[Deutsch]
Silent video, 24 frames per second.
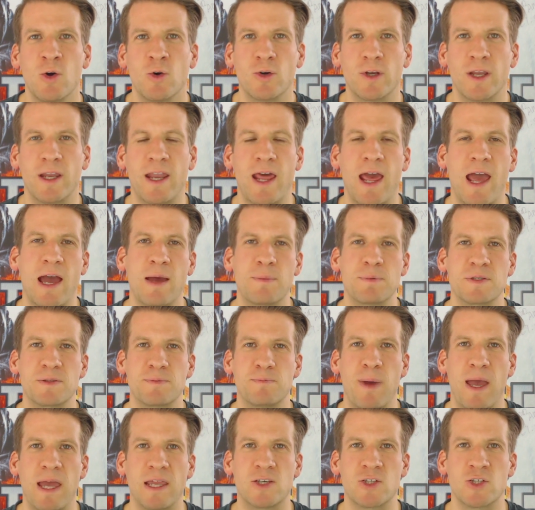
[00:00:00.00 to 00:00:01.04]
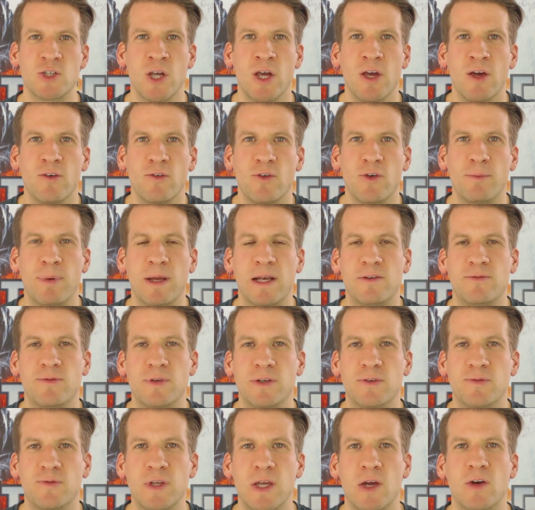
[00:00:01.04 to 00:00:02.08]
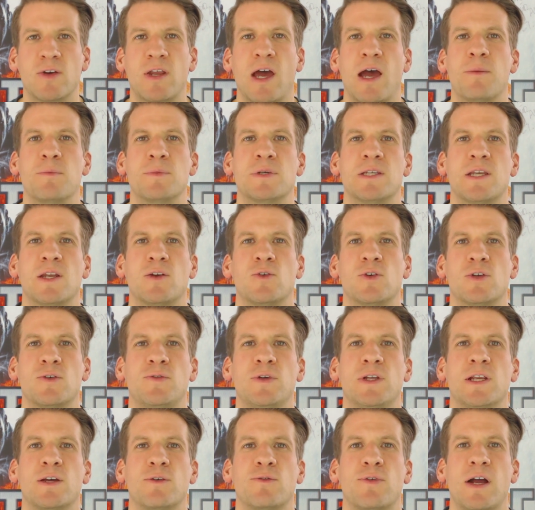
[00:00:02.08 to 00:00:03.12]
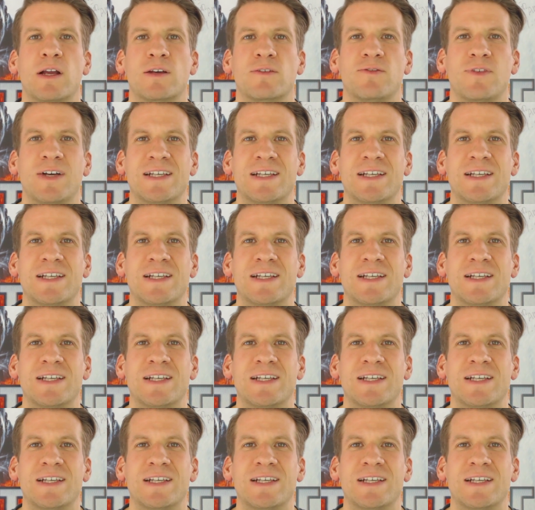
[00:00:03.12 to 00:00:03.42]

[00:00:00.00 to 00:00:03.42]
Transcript: oder der Herbst-Patch für Battlefield 4 und da haben mich natürlich viele gefragt,